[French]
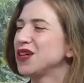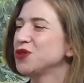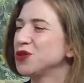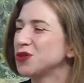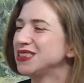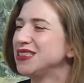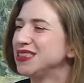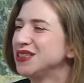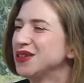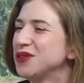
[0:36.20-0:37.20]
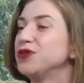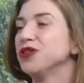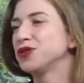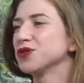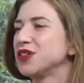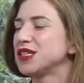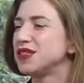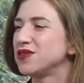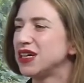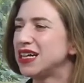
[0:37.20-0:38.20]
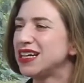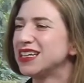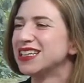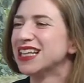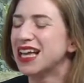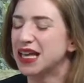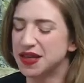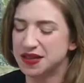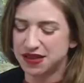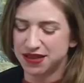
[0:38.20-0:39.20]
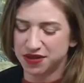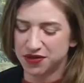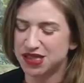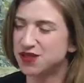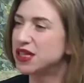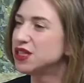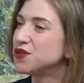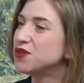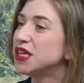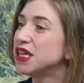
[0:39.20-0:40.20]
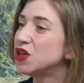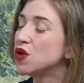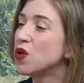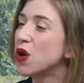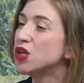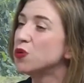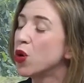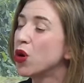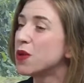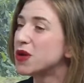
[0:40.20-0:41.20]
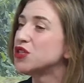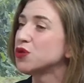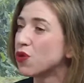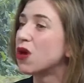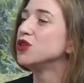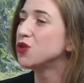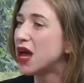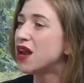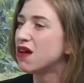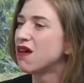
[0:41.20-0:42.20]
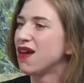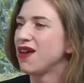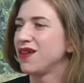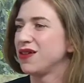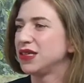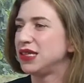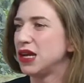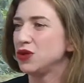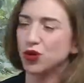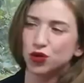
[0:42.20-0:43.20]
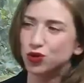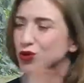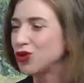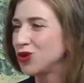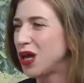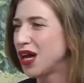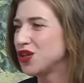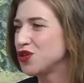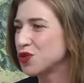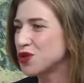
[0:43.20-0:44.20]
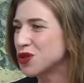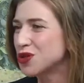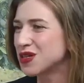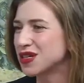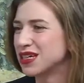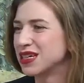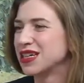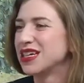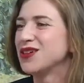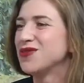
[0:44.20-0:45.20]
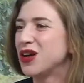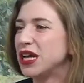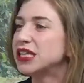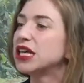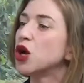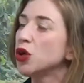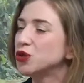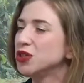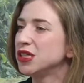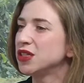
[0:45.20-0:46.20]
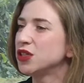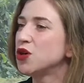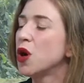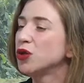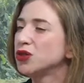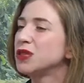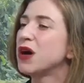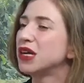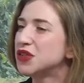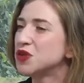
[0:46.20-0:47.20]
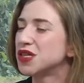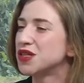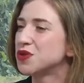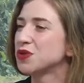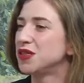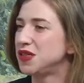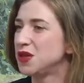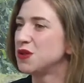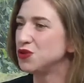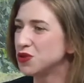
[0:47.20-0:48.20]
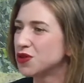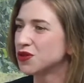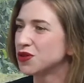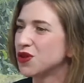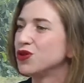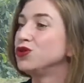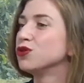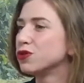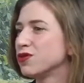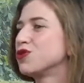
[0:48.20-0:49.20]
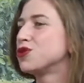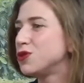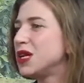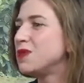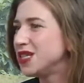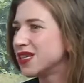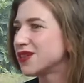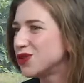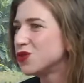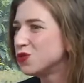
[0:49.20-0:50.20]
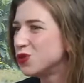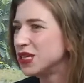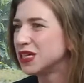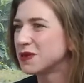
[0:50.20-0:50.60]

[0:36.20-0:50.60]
un de 3 ciné euh, fait son festival. Euh, c'est un festival qui fait écho à une programmation annuelle euh, qui a lieu dans toute la région centre. C'est ça. Voilà, qui est coordonnée coordonné par l'association des cinémas du centre dont je suis la médiatrice jeune public.